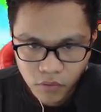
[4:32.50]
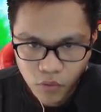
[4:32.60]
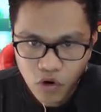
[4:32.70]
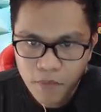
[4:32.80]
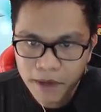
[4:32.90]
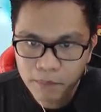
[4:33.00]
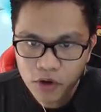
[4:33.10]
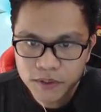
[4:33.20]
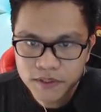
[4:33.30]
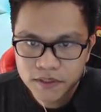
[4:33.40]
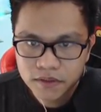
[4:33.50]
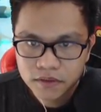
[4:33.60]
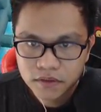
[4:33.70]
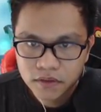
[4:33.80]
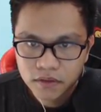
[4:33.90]
Oh, may boss.
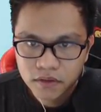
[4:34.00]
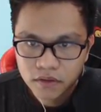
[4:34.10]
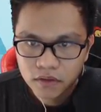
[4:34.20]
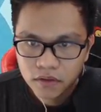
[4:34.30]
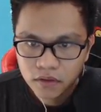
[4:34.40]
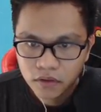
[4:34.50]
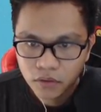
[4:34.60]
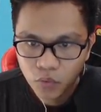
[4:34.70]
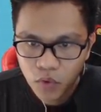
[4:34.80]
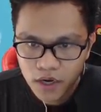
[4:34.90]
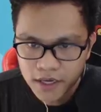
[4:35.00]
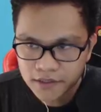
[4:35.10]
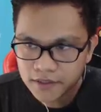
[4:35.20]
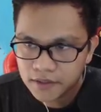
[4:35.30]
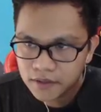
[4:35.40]
What?